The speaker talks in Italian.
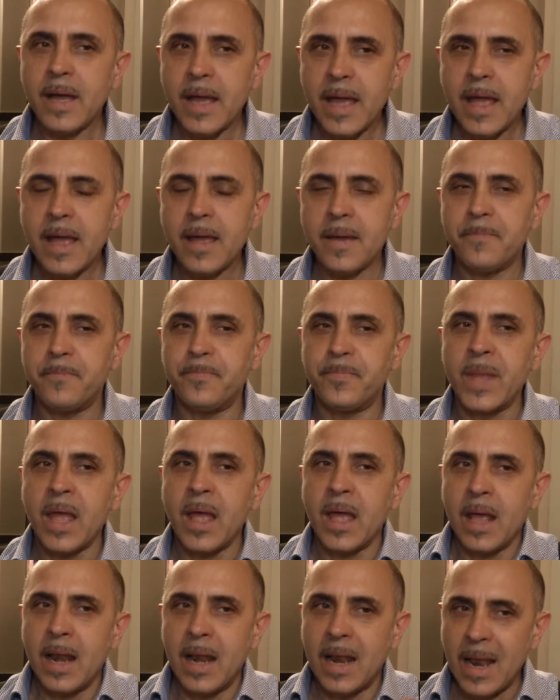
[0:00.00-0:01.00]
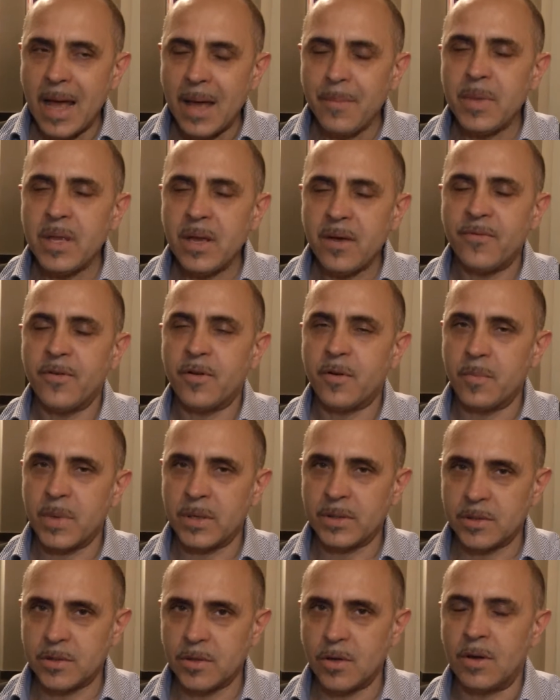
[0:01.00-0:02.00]
e ehm, la mia
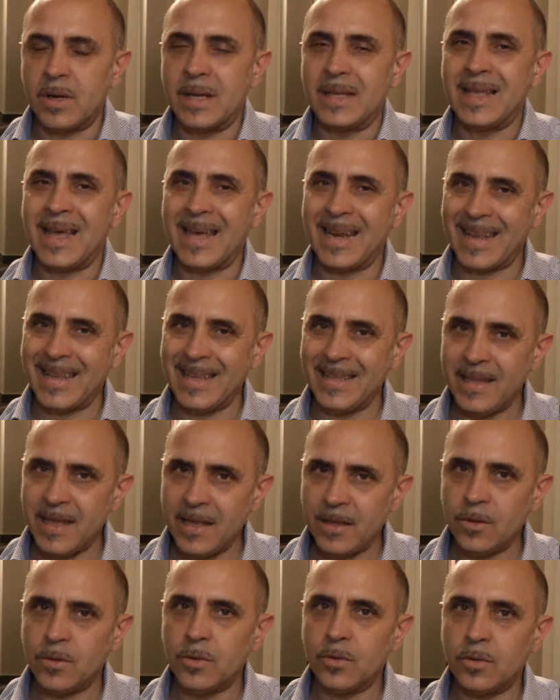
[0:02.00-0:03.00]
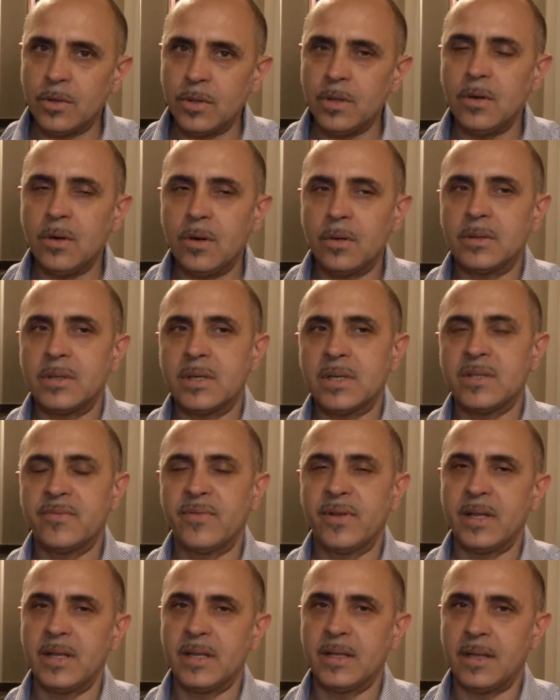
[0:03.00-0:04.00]
formazione da architetto io l'ho
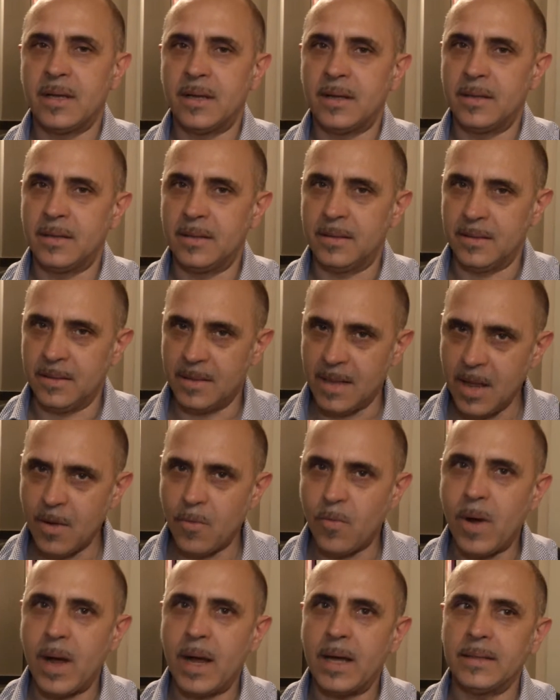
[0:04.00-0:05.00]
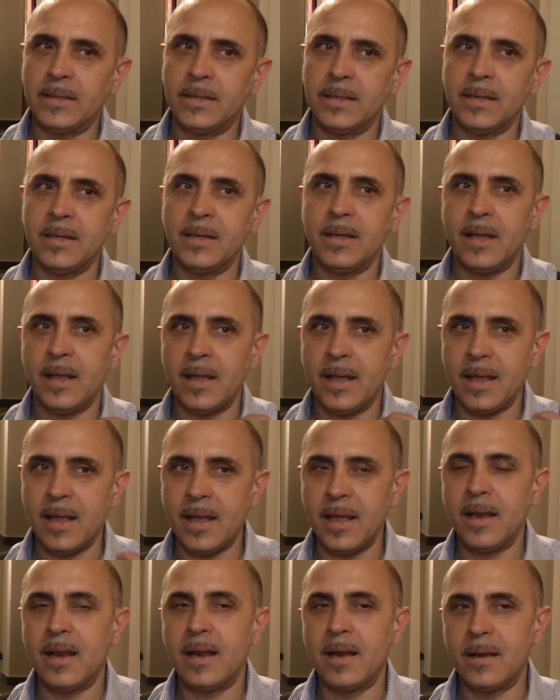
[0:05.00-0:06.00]
trasferita nei quadri
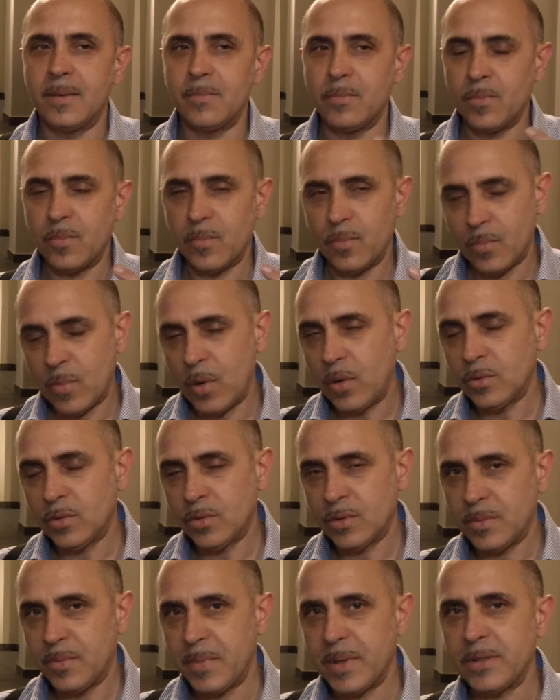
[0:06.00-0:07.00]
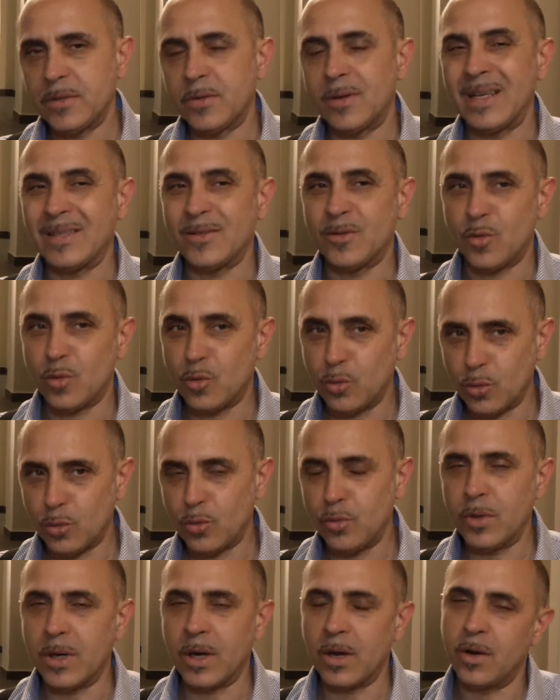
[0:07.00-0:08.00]
e molto spesso la
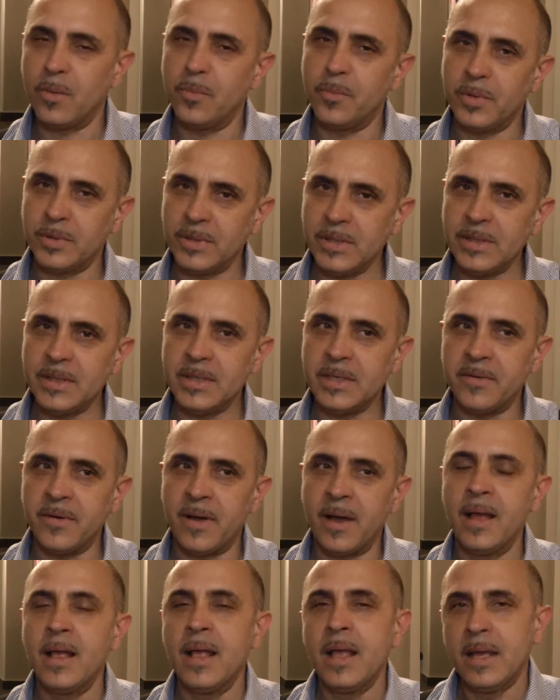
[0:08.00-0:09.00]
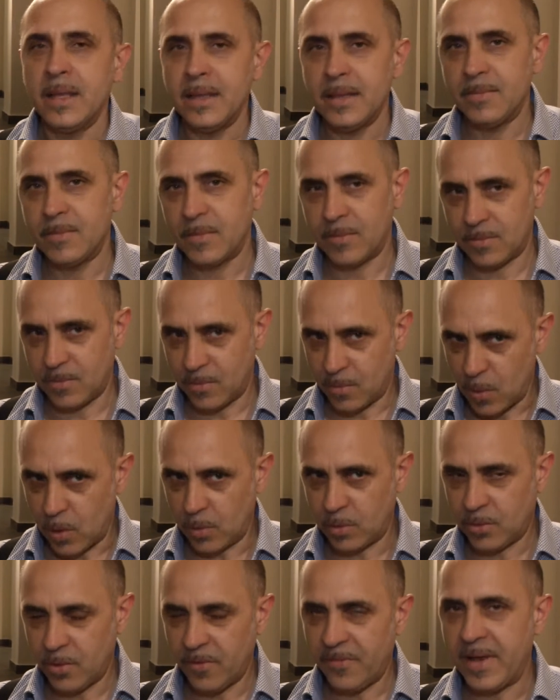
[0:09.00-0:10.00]
struttura compositiva
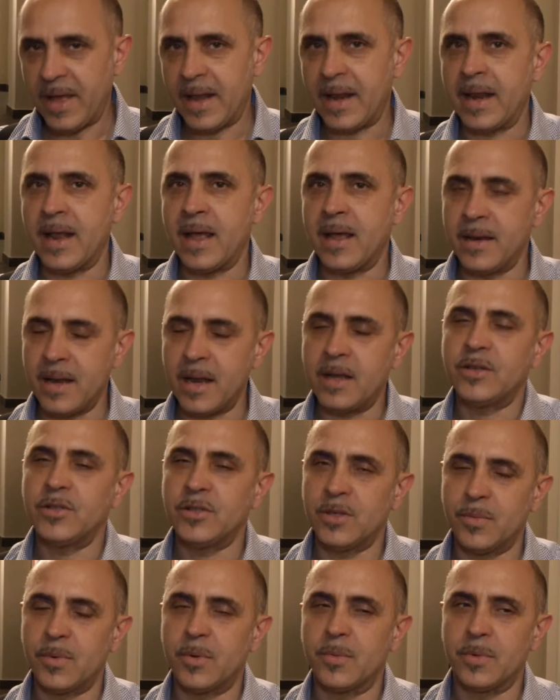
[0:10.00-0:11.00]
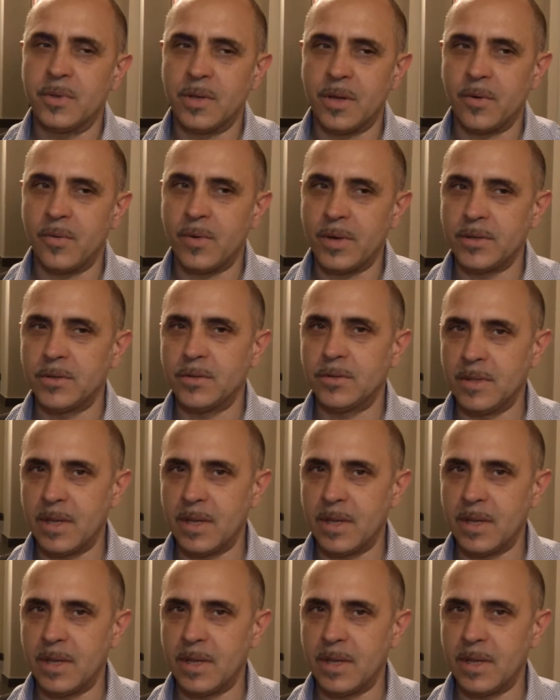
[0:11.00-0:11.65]
molto ferrea nasce proprio da questo,